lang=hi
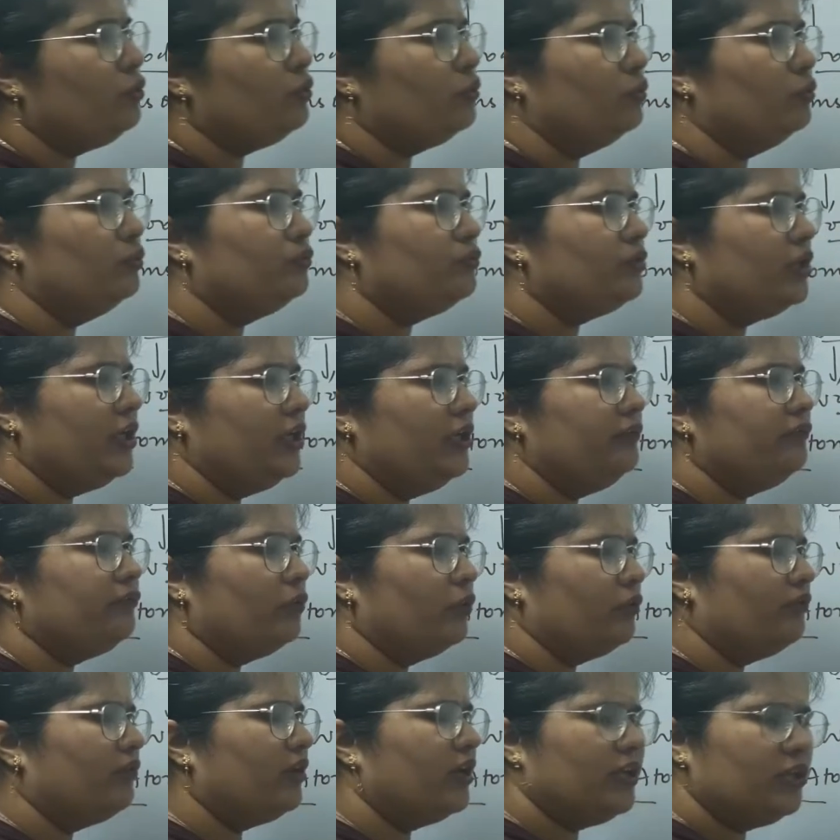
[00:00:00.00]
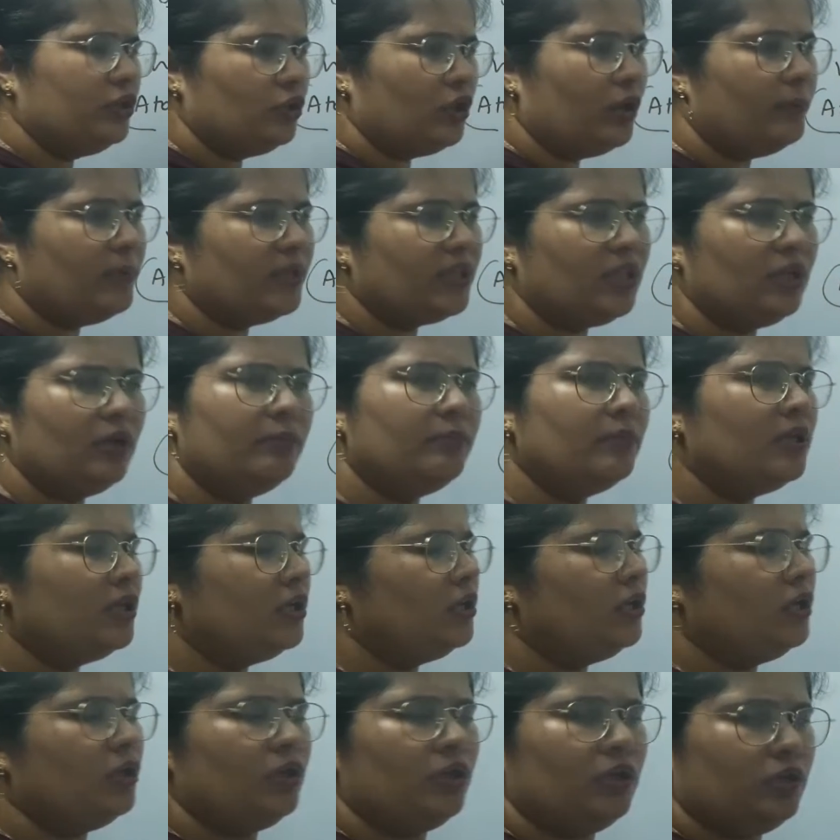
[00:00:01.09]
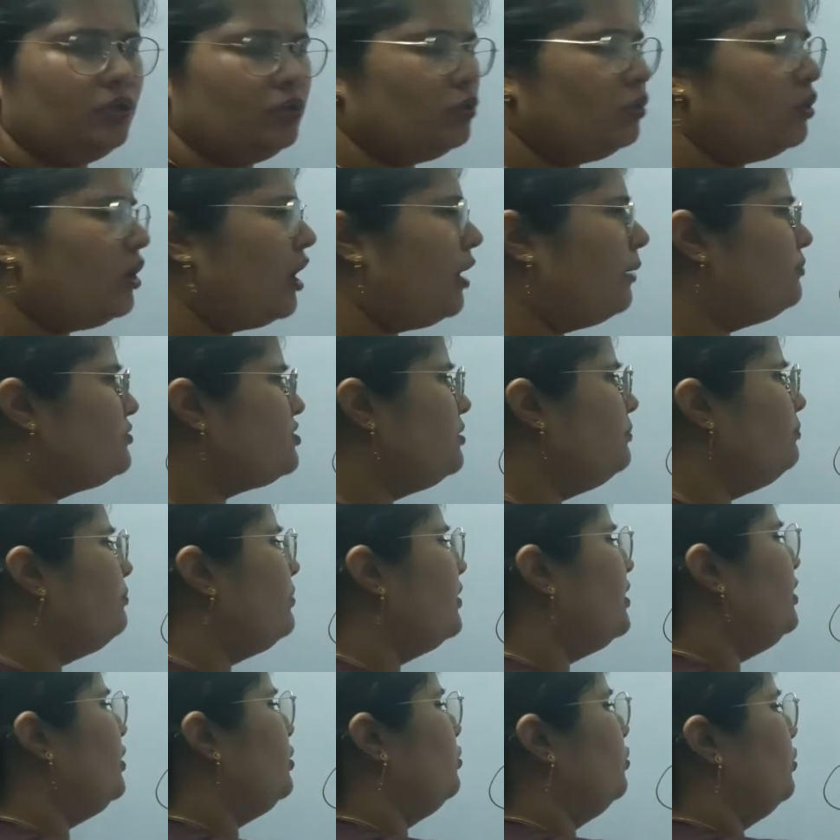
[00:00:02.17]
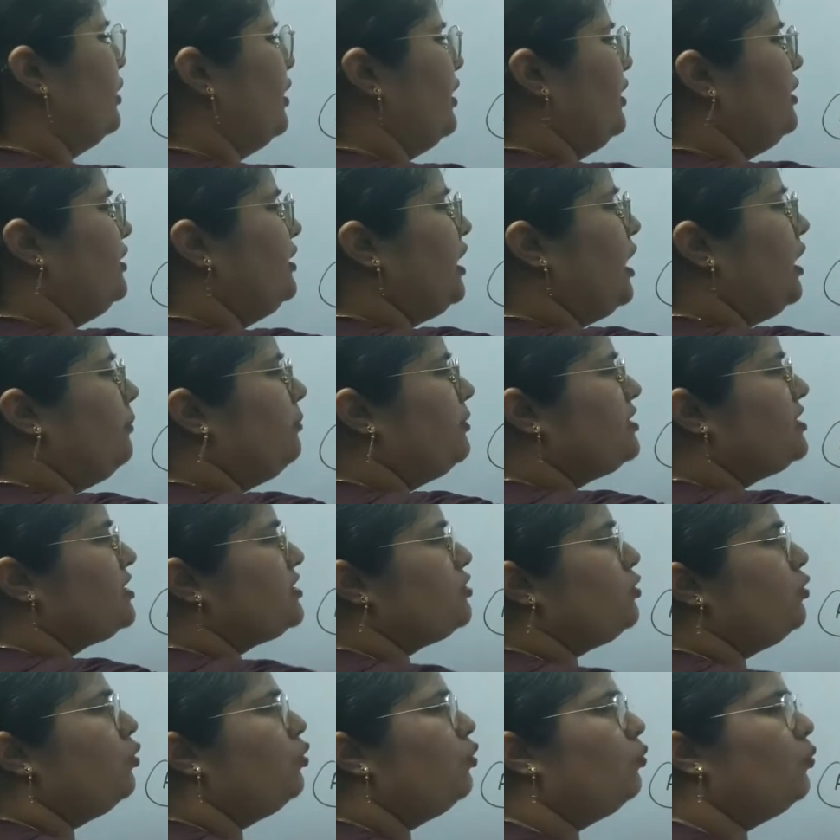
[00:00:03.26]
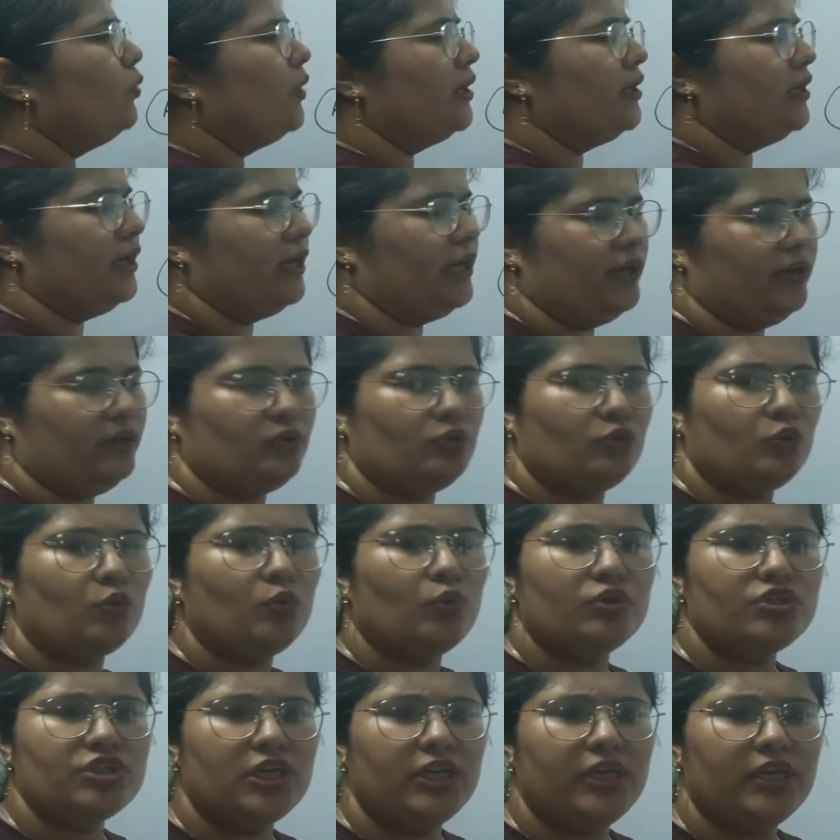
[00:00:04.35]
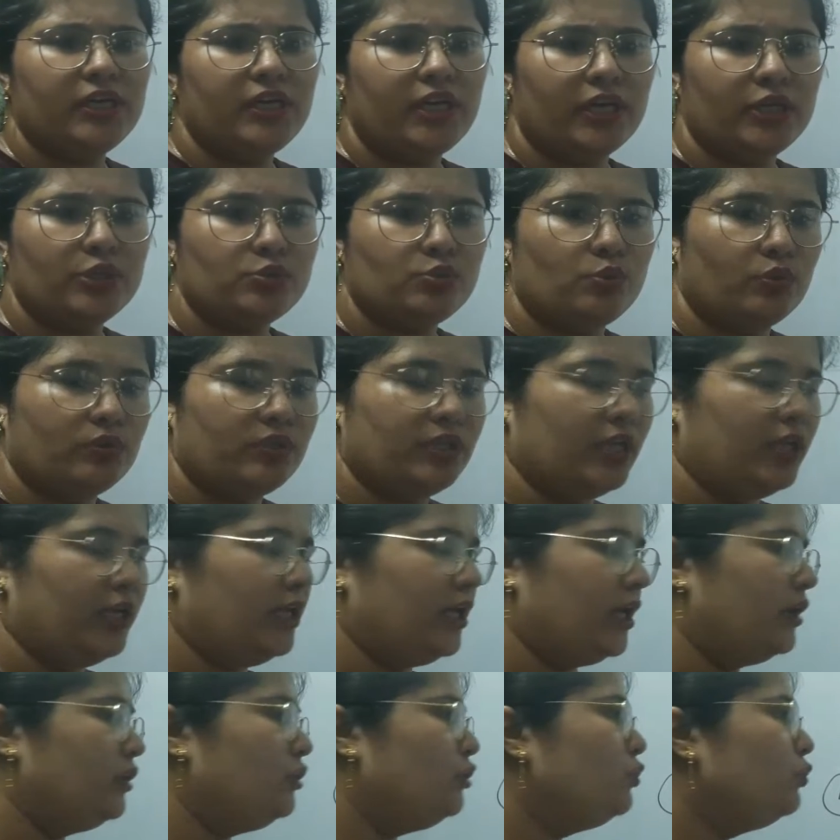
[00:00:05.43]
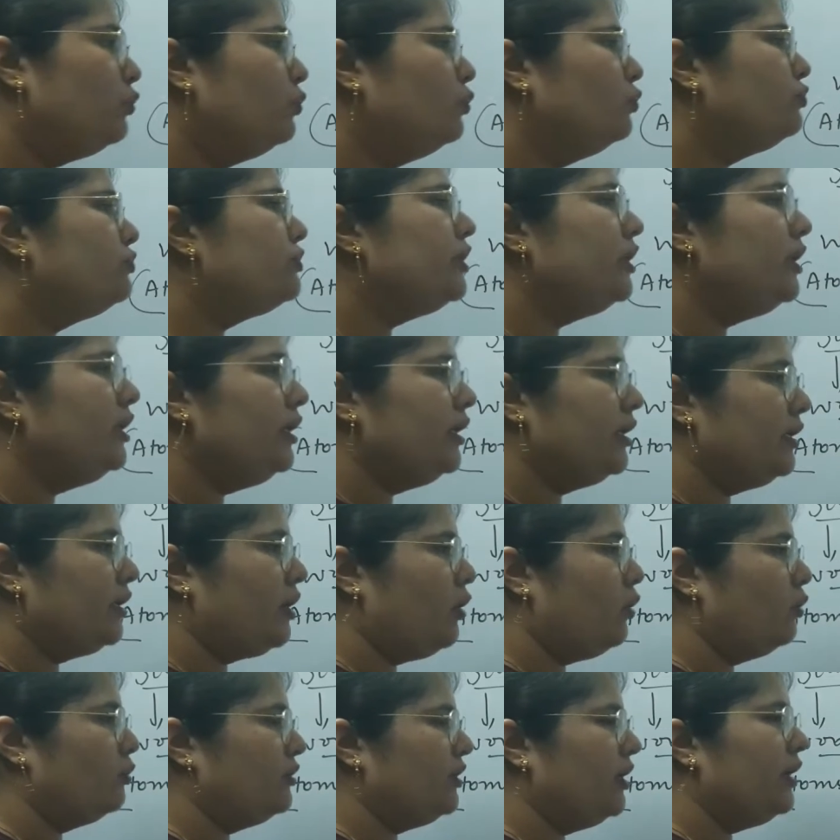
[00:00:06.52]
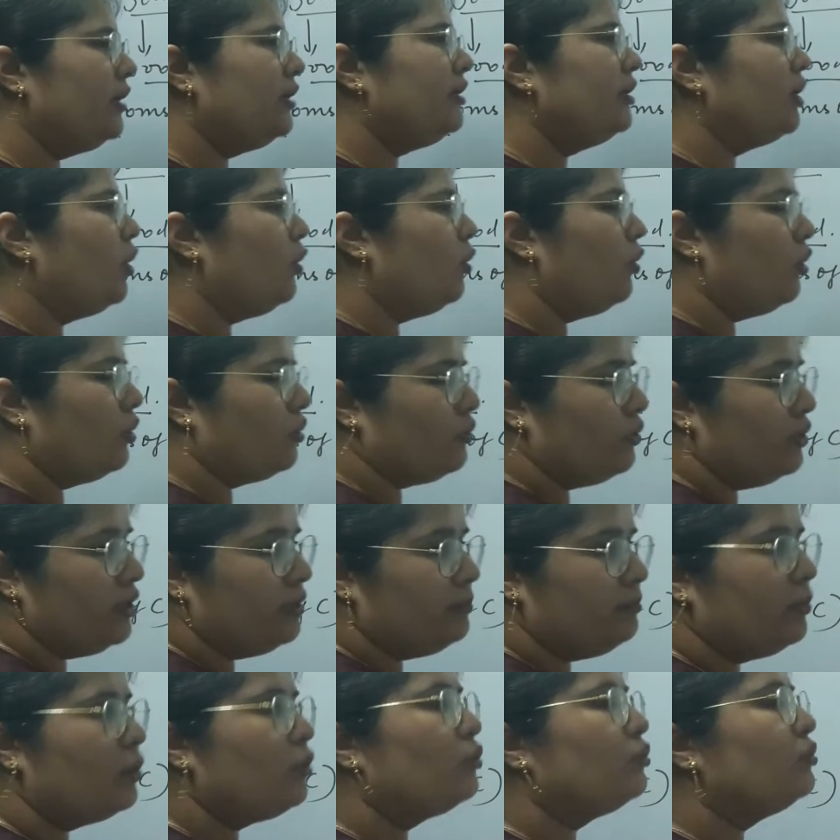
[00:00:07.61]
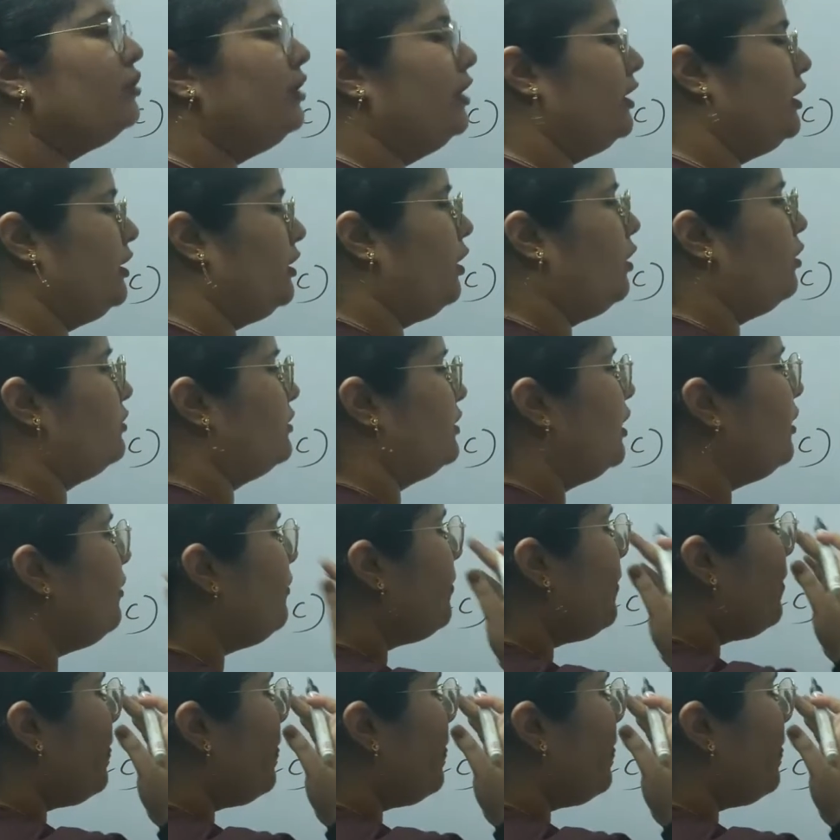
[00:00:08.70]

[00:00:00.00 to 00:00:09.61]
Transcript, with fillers: टू थ्री फोर वन का मतलब तो आप सिंपल लिखोगे यहाँ पर जैसे ओ वन है तो कुछ लिखने की ज़रूरत नहीं है टू थ्री लिखना होता है या और कोई नंबर हो तो लिखना होता है